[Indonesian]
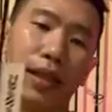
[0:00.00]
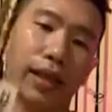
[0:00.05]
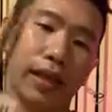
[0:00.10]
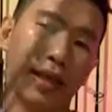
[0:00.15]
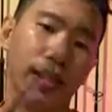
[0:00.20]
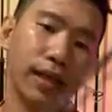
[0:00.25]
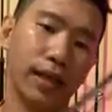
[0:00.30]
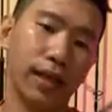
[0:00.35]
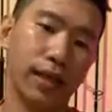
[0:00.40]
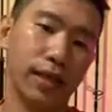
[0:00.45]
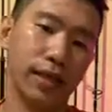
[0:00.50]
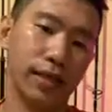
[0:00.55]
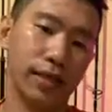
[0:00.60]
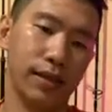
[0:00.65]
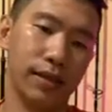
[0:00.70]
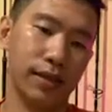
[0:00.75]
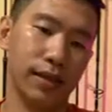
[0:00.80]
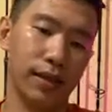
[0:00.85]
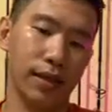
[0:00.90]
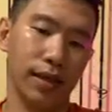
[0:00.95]
angler
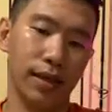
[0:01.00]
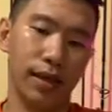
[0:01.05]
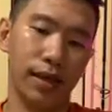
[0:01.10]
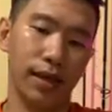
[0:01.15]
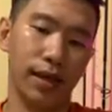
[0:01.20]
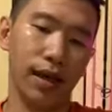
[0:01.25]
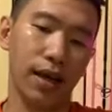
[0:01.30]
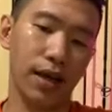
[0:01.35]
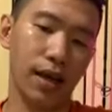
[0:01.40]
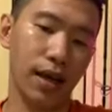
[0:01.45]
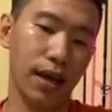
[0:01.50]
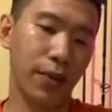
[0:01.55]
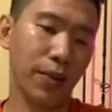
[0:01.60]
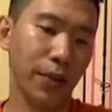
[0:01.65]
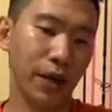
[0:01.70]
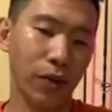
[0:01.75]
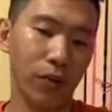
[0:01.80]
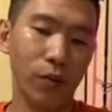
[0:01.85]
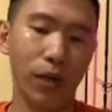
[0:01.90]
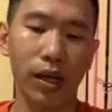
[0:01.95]
karena
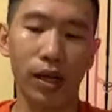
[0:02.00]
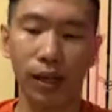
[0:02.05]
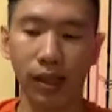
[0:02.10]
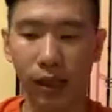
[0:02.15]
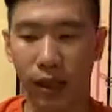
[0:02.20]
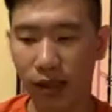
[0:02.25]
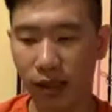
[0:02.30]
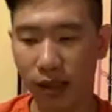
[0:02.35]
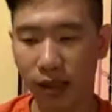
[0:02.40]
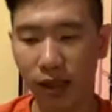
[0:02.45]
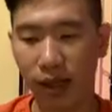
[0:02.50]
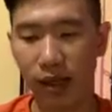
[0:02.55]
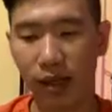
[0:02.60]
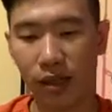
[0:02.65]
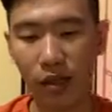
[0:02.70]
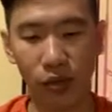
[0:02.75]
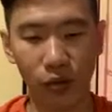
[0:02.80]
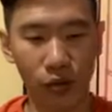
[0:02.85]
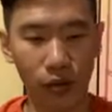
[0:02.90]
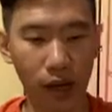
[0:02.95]
emang
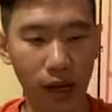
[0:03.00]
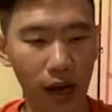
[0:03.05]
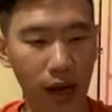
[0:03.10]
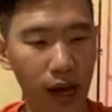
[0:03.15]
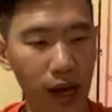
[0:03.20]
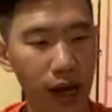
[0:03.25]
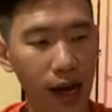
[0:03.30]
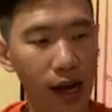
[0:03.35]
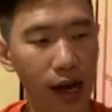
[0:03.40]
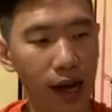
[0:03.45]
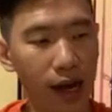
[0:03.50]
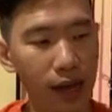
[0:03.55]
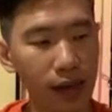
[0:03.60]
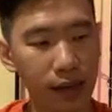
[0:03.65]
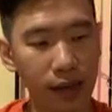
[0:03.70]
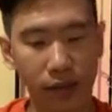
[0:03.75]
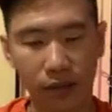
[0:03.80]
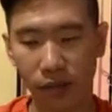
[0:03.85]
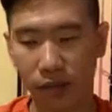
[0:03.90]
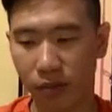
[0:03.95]
kualitasnya juga
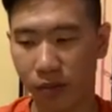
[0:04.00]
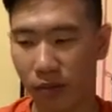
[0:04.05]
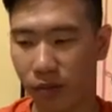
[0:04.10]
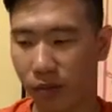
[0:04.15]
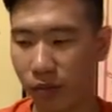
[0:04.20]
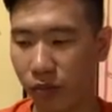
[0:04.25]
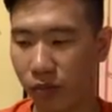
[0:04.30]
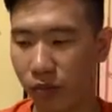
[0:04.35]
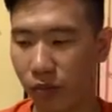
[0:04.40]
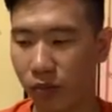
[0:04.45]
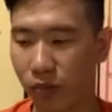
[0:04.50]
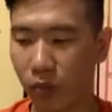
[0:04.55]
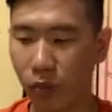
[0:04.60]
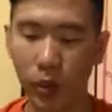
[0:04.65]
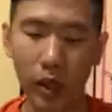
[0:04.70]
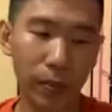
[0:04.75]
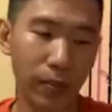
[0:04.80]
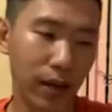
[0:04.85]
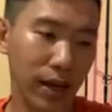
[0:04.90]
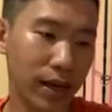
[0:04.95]

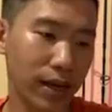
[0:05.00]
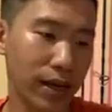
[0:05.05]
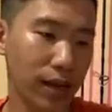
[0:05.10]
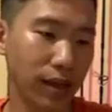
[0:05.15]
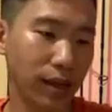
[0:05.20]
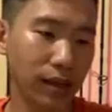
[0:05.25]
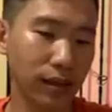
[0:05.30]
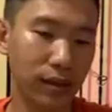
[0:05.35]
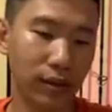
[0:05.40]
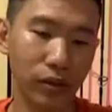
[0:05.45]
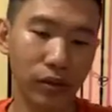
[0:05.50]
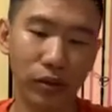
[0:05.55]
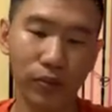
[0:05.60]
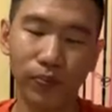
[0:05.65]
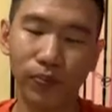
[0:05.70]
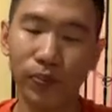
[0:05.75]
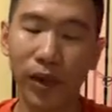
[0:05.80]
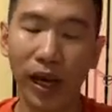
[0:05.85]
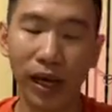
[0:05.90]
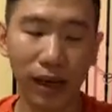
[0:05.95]
lumayan
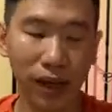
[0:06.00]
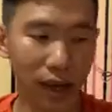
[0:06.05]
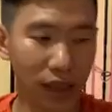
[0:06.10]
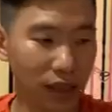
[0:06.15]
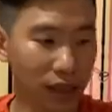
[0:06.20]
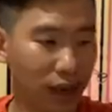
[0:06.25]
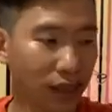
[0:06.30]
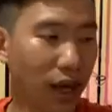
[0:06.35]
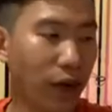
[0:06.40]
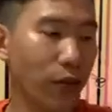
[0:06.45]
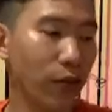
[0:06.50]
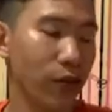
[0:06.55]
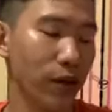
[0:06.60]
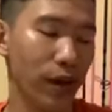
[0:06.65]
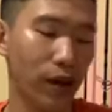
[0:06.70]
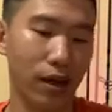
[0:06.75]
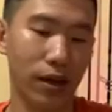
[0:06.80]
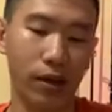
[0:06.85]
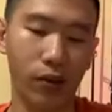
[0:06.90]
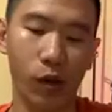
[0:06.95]
beda jauh
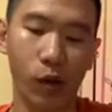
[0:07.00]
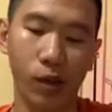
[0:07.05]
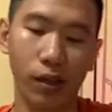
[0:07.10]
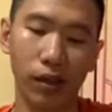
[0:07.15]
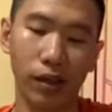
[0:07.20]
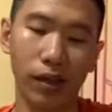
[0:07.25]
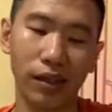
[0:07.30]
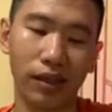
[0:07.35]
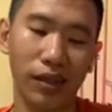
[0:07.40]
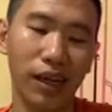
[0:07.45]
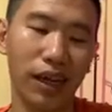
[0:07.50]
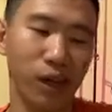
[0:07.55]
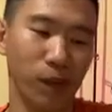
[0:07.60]
ya kualitasnya